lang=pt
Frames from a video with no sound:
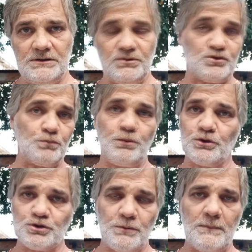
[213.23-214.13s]
do
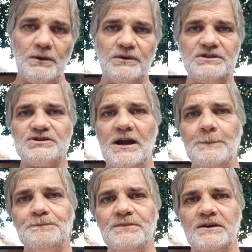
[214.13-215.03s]
suposto
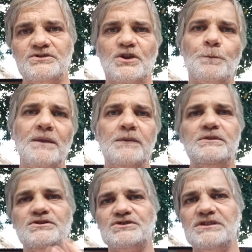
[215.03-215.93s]
Babalorixá de não
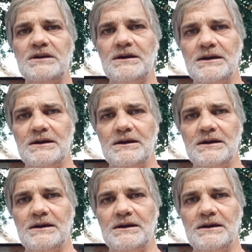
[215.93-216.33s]
permitir